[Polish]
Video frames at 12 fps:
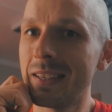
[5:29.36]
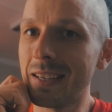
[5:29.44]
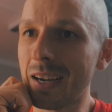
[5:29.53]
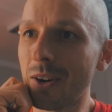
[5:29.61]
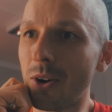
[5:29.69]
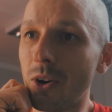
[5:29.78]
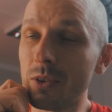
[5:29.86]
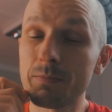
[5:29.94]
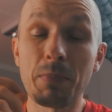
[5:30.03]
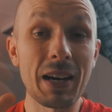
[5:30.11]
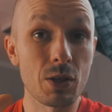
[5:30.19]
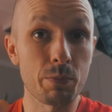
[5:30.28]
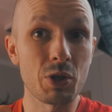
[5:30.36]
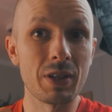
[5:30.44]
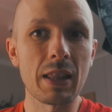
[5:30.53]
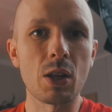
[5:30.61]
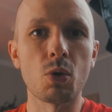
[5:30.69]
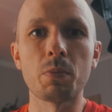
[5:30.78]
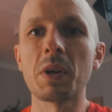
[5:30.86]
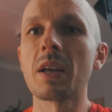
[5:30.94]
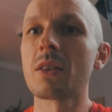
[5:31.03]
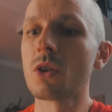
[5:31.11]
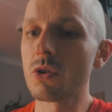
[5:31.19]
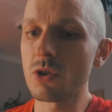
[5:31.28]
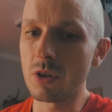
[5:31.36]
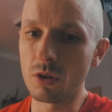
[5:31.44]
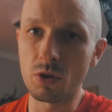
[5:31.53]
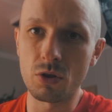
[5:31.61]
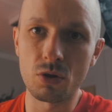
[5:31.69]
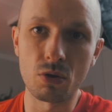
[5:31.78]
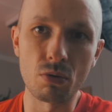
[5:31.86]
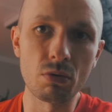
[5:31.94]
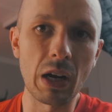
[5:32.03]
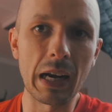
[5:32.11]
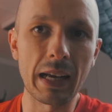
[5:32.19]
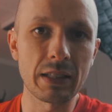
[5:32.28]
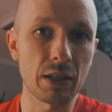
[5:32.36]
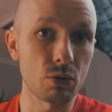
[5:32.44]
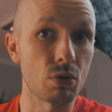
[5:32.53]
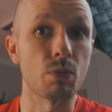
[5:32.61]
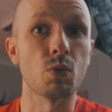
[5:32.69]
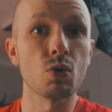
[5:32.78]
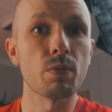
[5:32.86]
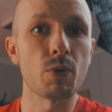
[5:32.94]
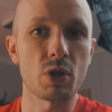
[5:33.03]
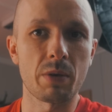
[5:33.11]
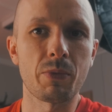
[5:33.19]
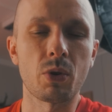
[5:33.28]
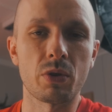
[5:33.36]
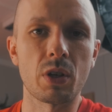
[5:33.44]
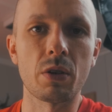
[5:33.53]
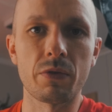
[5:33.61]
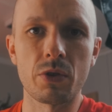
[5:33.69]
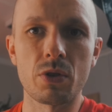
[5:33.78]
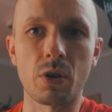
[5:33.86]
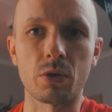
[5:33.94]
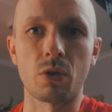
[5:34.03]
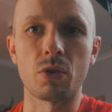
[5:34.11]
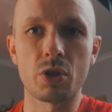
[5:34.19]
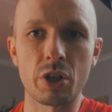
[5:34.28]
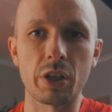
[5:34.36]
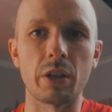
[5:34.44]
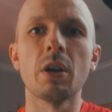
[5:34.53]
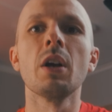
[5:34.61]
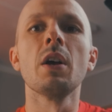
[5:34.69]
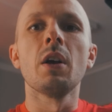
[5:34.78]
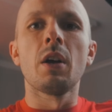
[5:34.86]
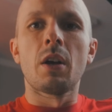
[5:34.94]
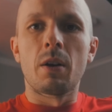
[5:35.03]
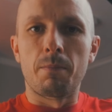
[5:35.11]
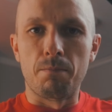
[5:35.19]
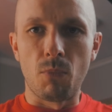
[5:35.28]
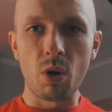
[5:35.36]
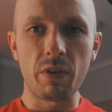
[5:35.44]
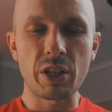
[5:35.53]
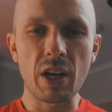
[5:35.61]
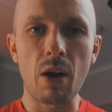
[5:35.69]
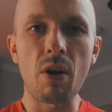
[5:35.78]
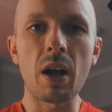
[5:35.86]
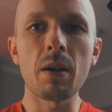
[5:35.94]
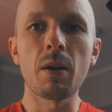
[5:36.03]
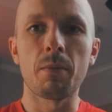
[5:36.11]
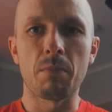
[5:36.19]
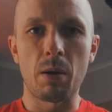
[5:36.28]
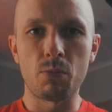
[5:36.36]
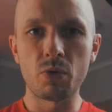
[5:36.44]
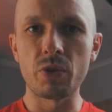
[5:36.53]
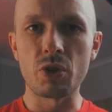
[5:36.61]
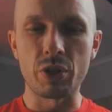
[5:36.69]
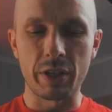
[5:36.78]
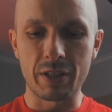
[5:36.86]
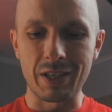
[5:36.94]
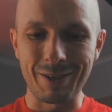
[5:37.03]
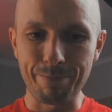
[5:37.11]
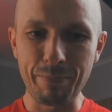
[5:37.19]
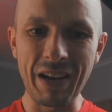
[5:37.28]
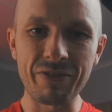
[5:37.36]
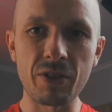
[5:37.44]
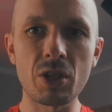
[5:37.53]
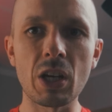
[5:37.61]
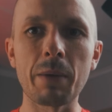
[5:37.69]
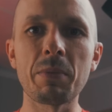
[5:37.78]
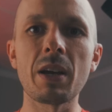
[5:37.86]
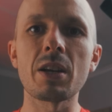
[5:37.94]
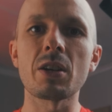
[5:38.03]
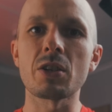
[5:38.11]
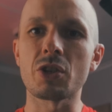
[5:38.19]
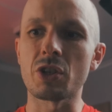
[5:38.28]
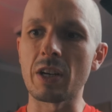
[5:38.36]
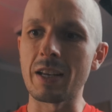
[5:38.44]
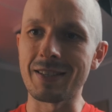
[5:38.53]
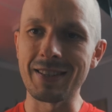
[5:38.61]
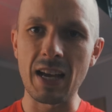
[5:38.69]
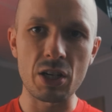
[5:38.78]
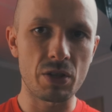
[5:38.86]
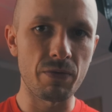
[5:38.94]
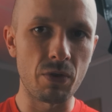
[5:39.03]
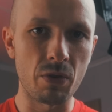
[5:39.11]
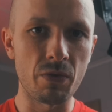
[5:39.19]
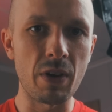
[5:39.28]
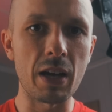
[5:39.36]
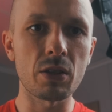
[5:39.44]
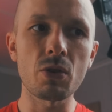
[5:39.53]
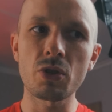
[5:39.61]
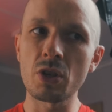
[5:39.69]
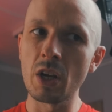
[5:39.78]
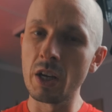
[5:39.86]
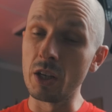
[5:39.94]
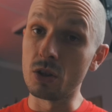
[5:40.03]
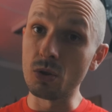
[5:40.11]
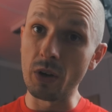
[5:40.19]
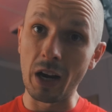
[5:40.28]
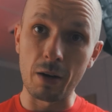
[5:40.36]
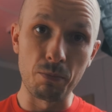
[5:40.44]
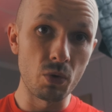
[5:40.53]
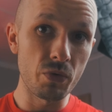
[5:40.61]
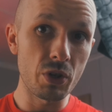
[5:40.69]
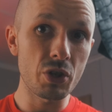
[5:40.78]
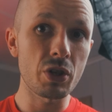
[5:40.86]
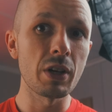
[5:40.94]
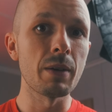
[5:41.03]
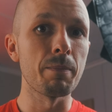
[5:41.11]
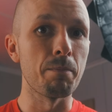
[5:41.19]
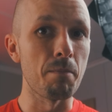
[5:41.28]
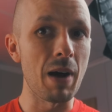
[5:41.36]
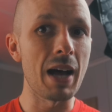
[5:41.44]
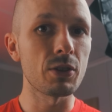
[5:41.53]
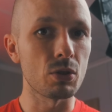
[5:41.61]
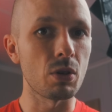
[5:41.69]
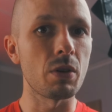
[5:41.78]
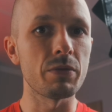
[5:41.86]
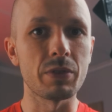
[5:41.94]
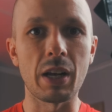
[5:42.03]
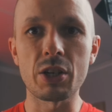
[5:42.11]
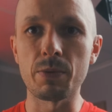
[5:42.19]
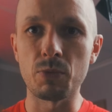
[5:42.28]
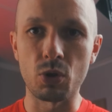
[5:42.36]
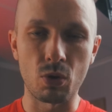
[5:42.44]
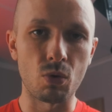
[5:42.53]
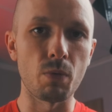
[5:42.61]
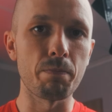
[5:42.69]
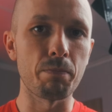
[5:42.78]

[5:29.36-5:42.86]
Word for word: jak on. Bardzo przydatna umiejętność i to jest druga lekcja lekcja, którą już możemy od niego wyciągnąć. Czyli mowa ciała ma mówić, że jesteś pewny siebie, że znasz swoją wartość i to, jak mówisz, ma to w dalszym ciągu